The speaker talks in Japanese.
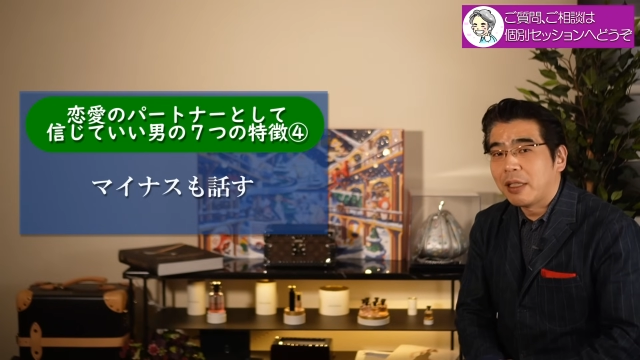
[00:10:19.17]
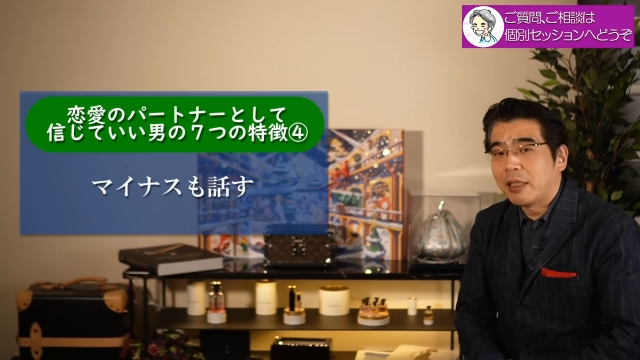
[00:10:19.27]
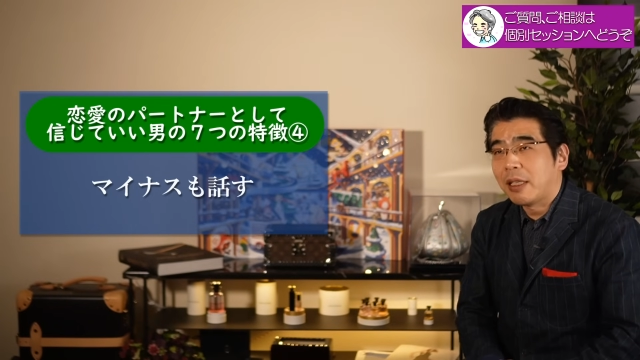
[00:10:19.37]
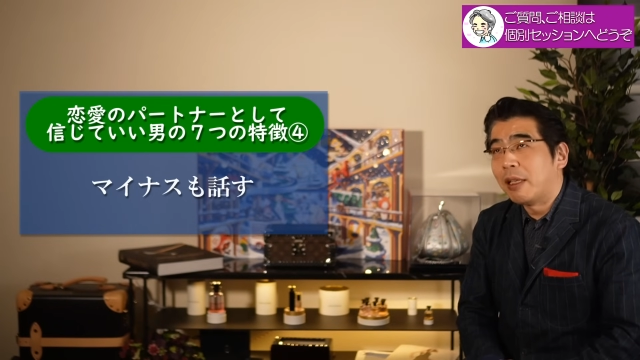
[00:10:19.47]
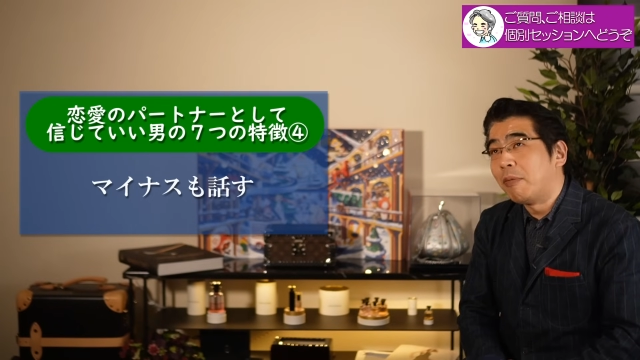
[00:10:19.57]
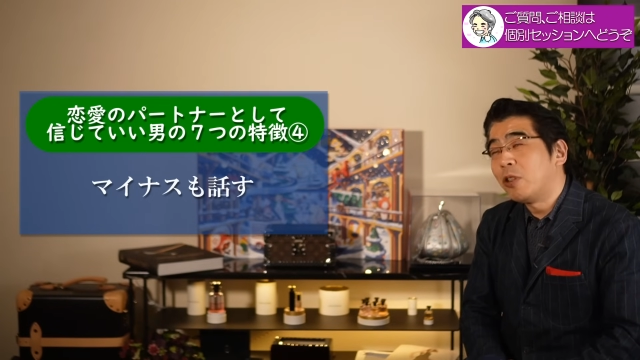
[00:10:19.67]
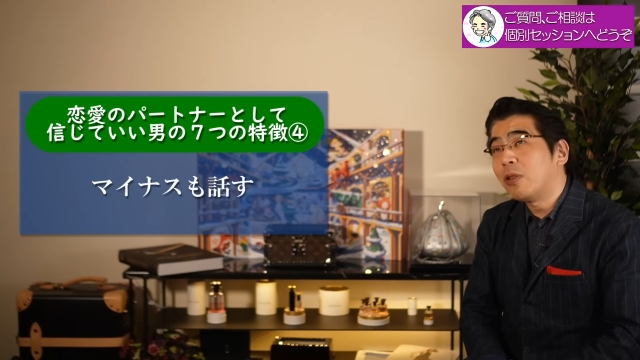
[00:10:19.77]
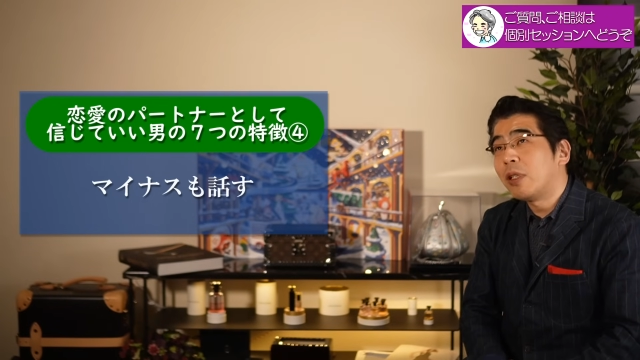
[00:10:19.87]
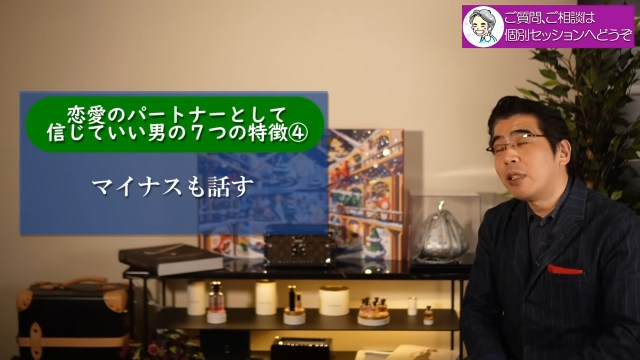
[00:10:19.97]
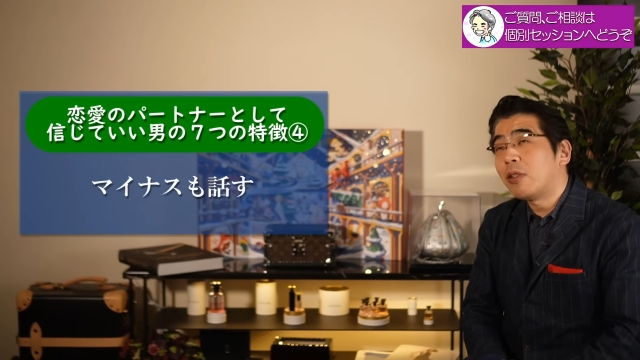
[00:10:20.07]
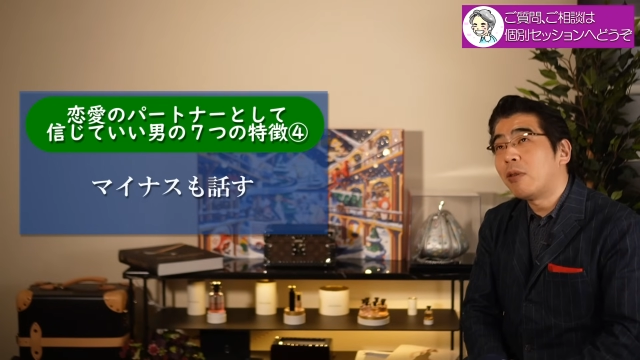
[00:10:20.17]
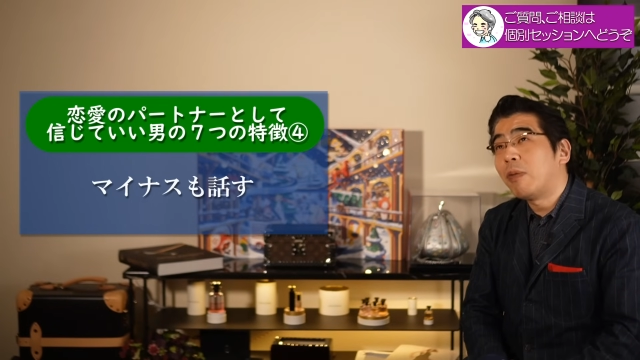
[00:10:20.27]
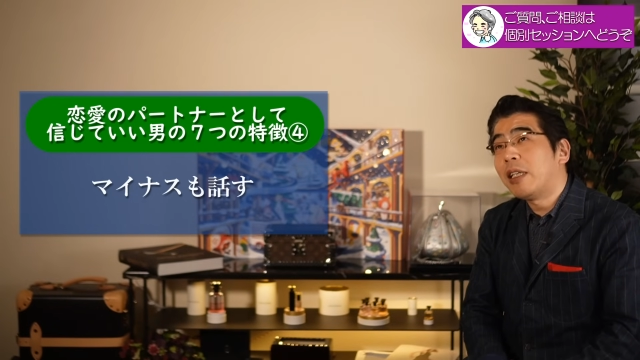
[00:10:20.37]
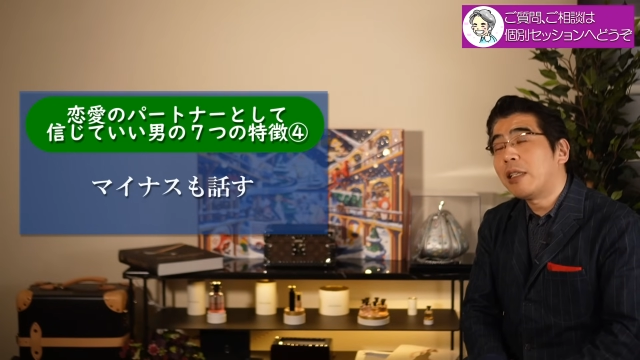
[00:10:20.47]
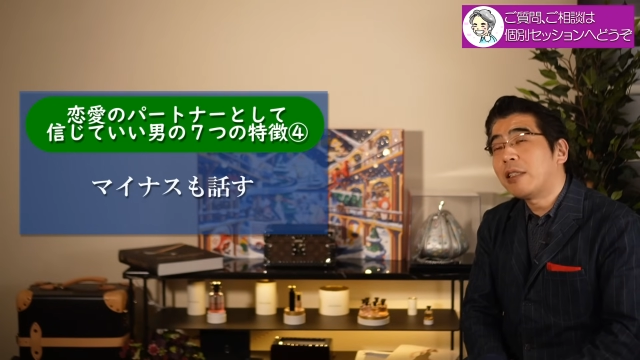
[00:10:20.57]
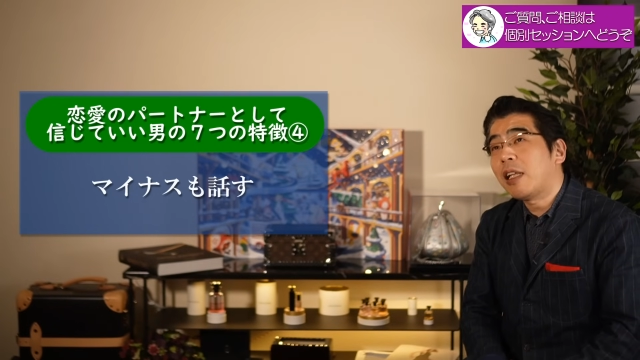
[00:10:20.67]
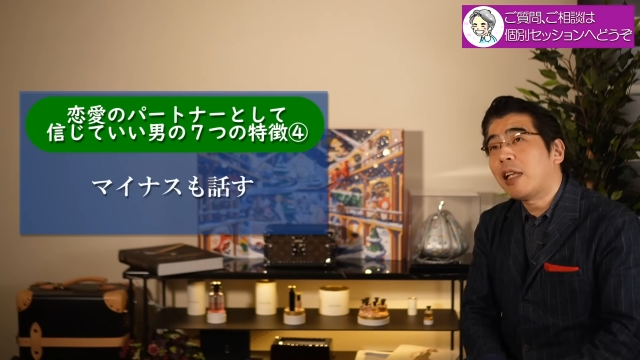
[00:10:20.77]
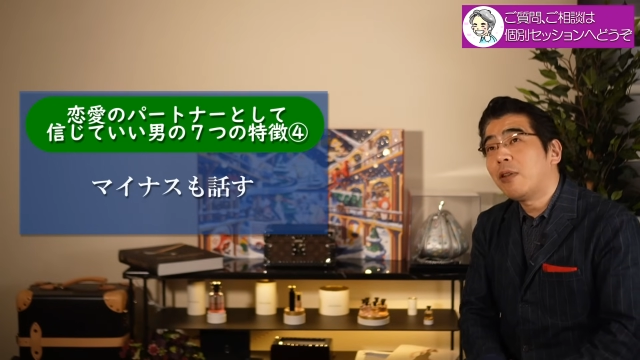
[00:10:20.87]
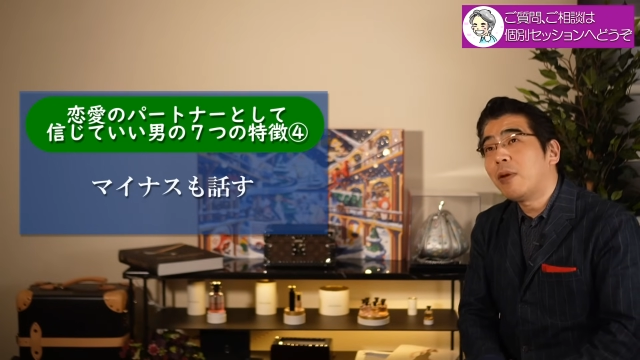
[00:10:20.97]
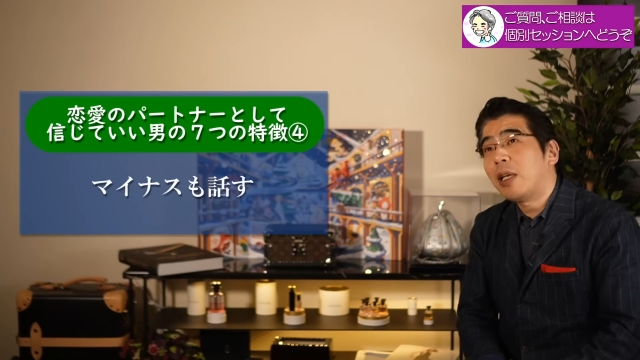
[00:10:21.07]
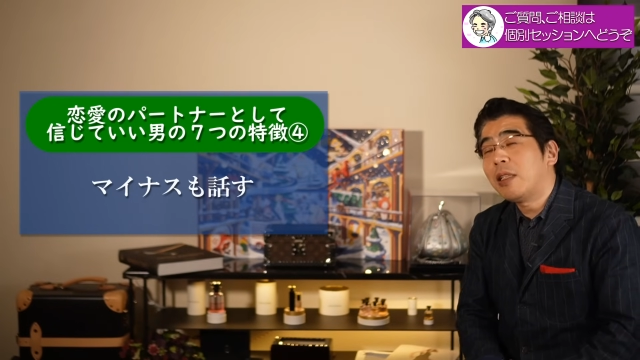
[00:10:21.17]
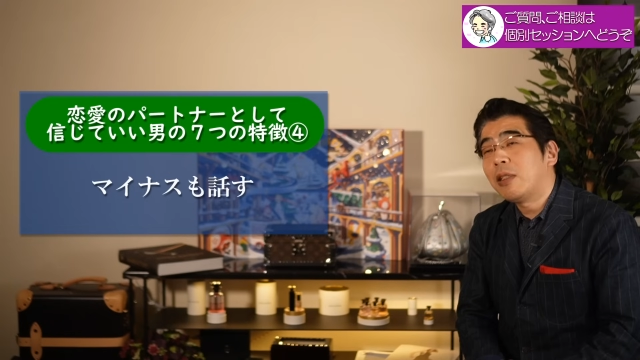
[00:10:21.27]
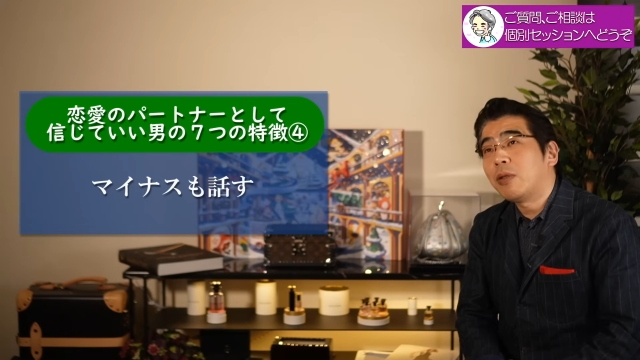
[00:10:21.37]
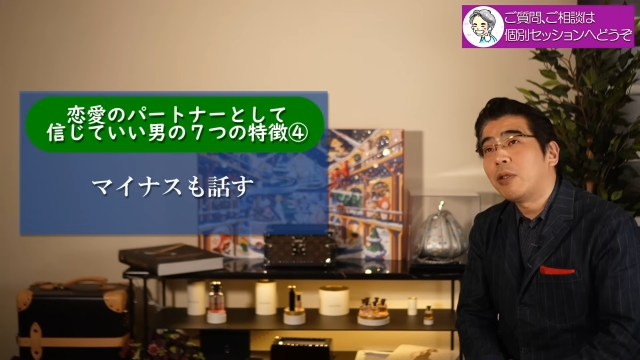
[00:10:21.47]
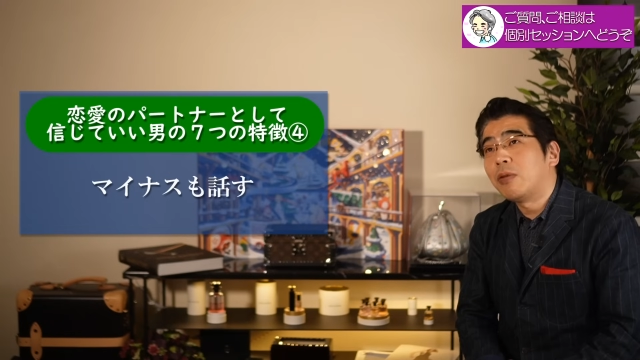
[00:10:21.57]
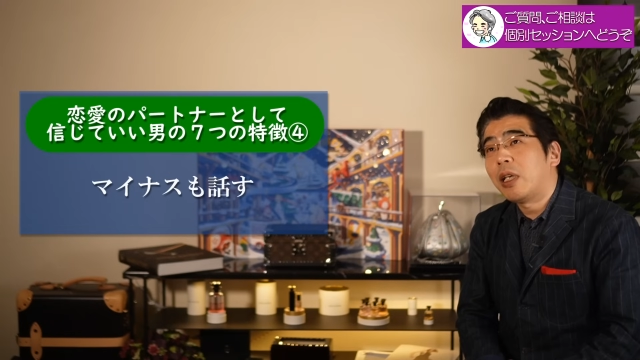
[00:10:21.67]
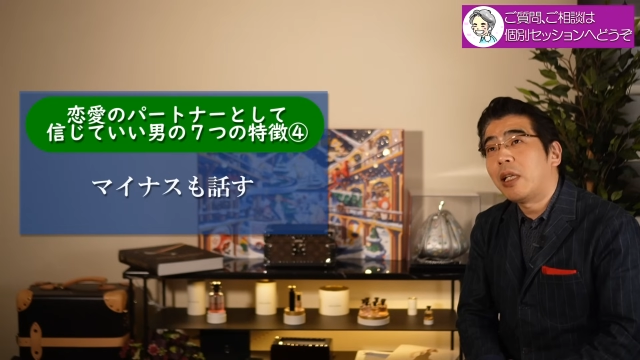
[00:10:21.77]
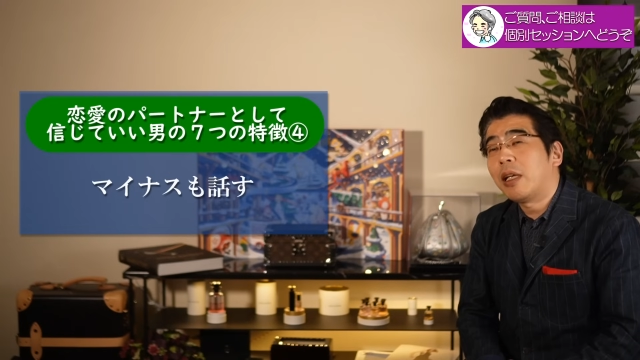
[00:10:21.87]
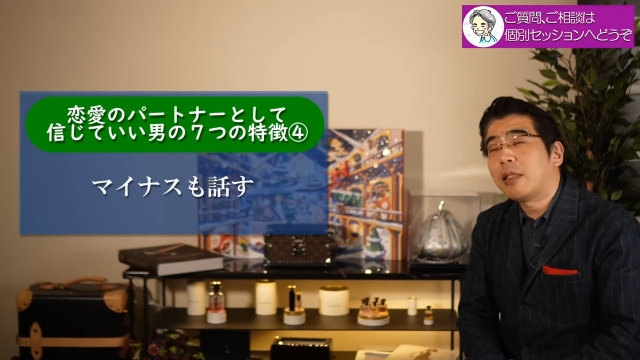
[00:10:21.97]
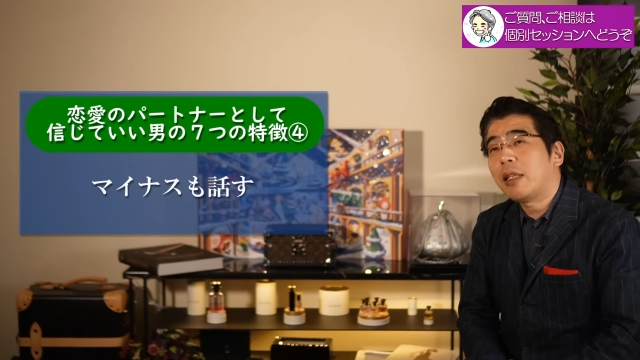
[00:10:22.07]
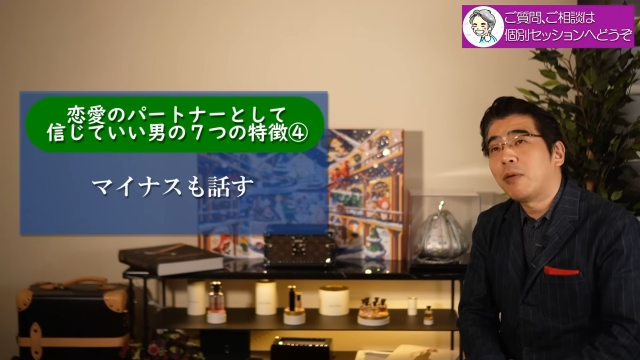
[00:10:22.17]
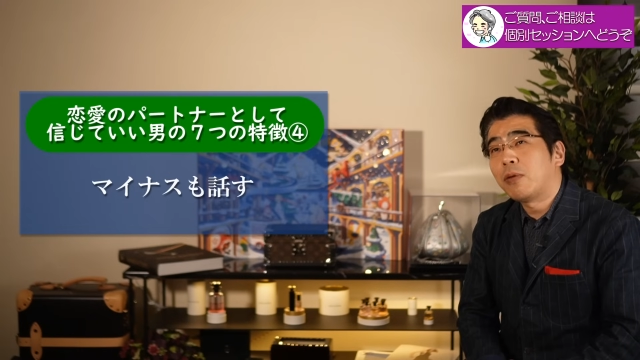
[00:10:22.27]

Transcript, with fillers: だからもちろんねそのマイナスな内容があなたにとって受け入れがたい